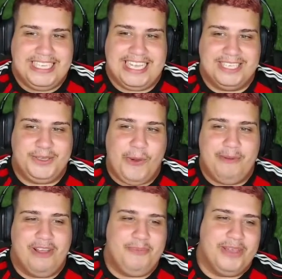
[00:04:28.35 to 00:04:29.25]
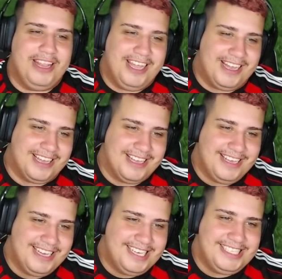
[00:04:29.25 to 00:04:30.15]
acham que o homem vai perder?
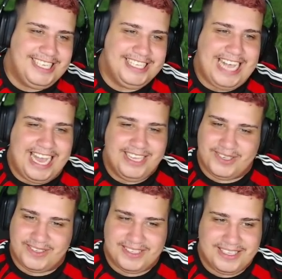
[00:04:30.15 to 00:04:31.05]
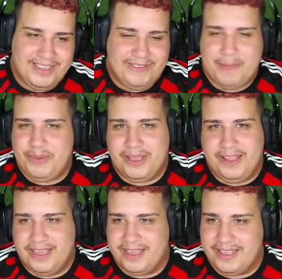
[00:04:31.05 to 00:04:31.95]
Vocês acham? Não vai
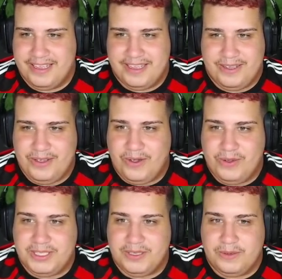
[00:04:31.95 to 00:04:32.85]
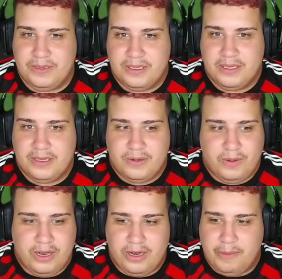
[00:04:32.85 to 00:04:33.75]
perder. E o, o, o, o
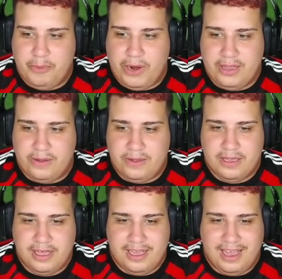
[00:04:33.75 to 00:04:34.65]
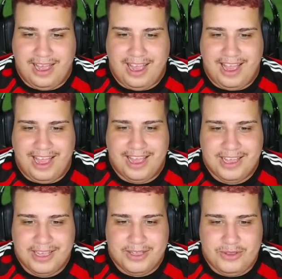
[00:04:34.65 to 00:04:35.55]
goleiro ali bugadão.
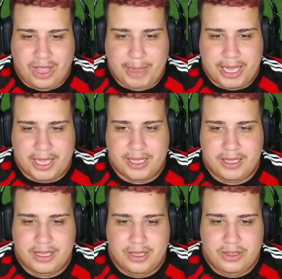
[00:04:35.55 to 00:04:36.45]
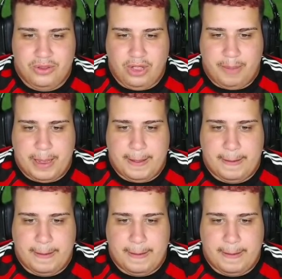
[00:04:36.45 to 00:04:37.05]
Toma. Toma.